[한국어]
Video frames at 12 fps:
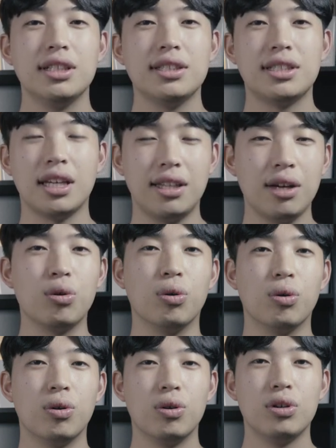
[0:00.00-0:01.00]

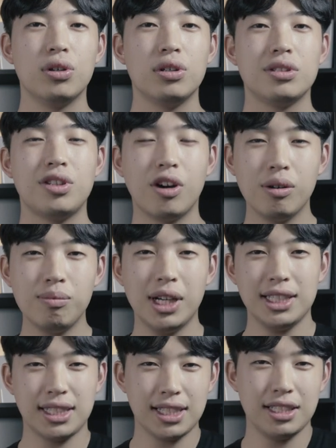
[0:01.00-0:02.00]
제대로
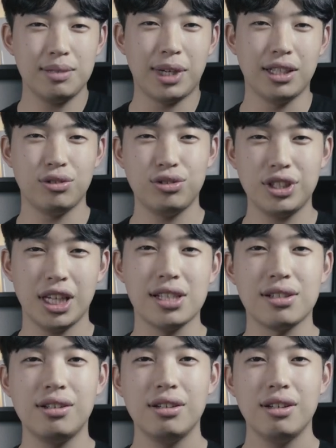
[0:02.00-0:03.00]
정말 시간을 많이
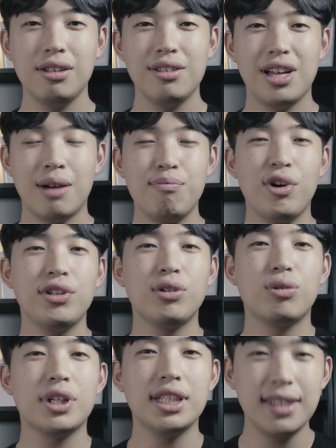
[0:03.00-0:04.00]
투자해서 한 번은
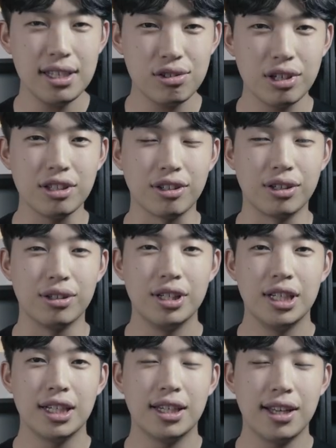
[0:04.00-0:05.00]
꼭 끝내셔야 돼요.
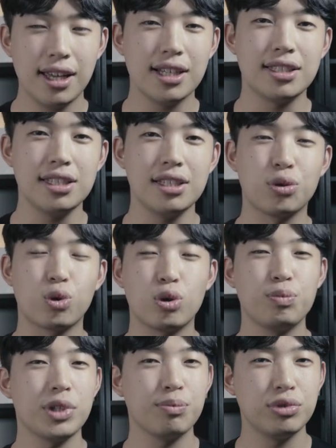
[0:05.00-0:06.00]
그래야지
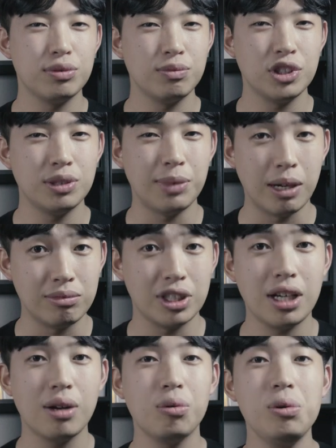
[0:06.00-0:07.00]
졸업작품을
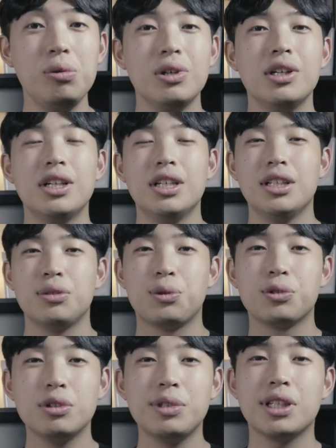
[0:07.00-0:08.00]
마무리하고
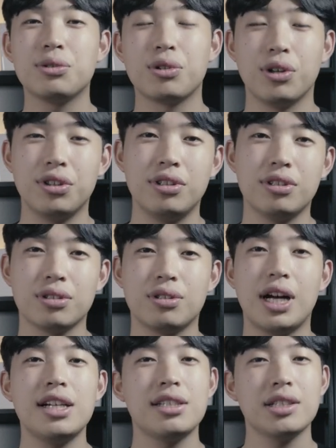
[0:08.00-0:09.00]
조금이라도
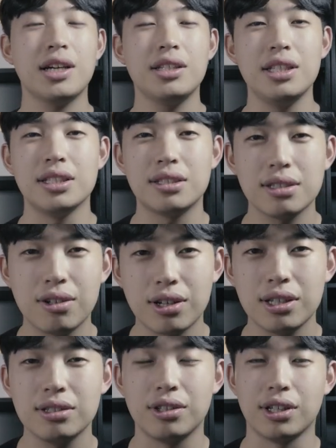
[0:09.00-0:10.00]
건드려서 할 시간이 있을
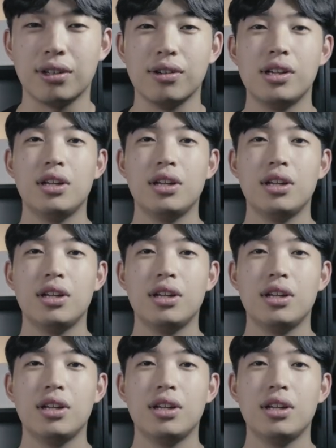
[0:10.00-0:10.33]
거라는 거예요.